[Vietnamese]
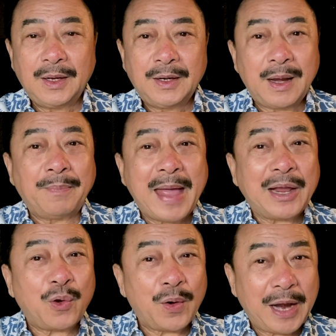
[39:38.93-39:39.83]
Năm nay
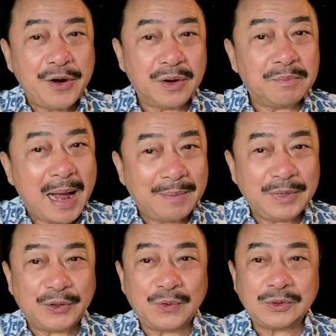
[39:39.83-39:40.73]
con đã được
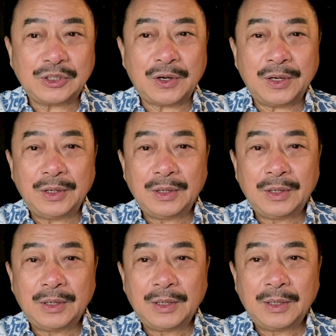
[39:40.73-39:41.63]
30 tuổi rồi.
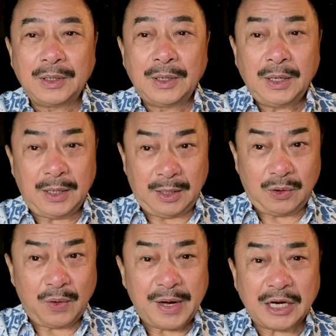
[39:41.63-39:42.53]
Hiện
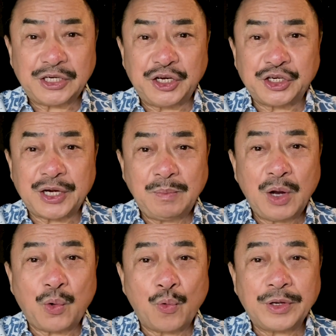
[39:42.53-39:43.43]
con đang sinh sống ở
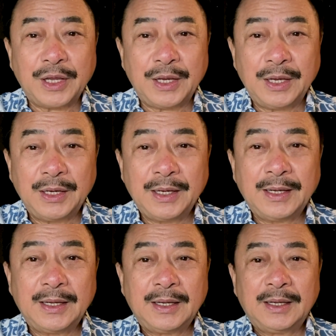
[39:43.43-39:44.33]
Củ Chi.
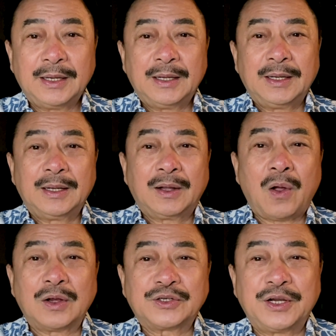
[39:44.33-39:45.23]

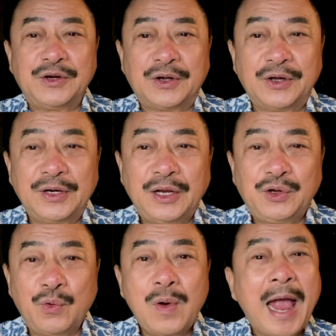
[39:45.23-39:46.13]
Con xin được gửi đến
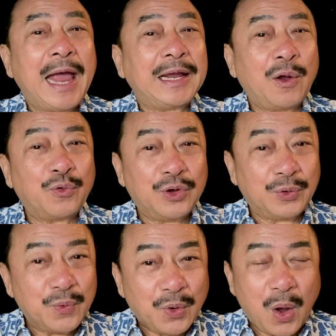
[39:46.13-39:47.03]
chú hai câu chuyện
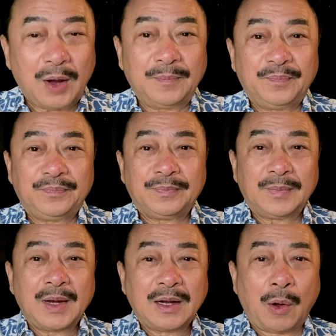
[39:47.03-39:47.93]
của con.
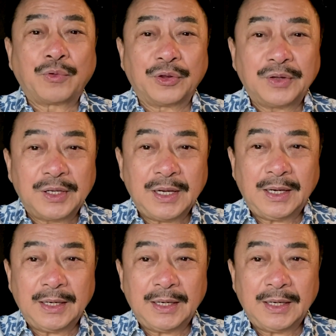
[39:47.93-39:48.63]
Câu chuyện thứ nhất.